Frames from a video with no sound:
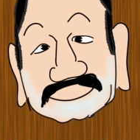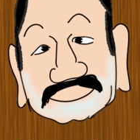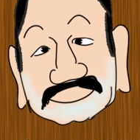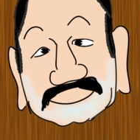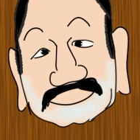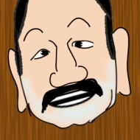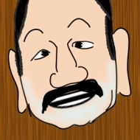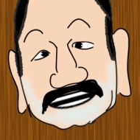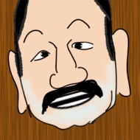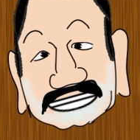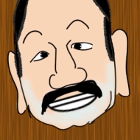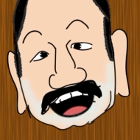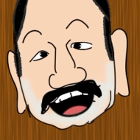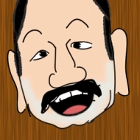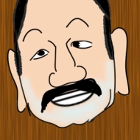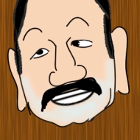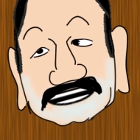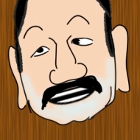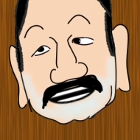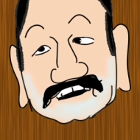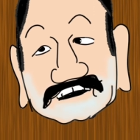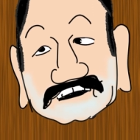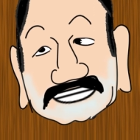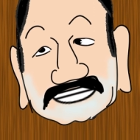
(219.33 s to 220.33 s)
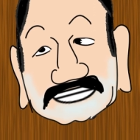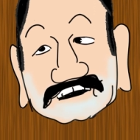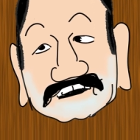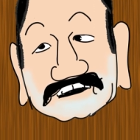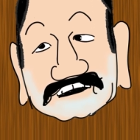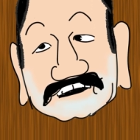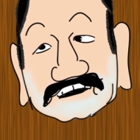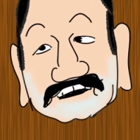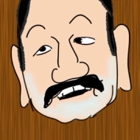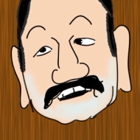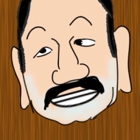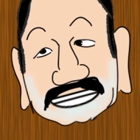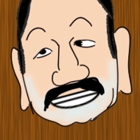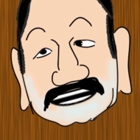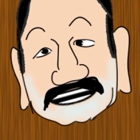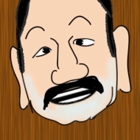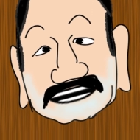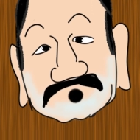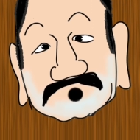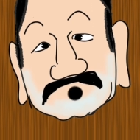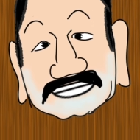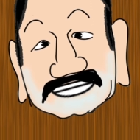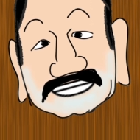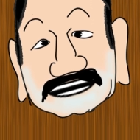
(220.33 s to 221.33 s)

人生において非常に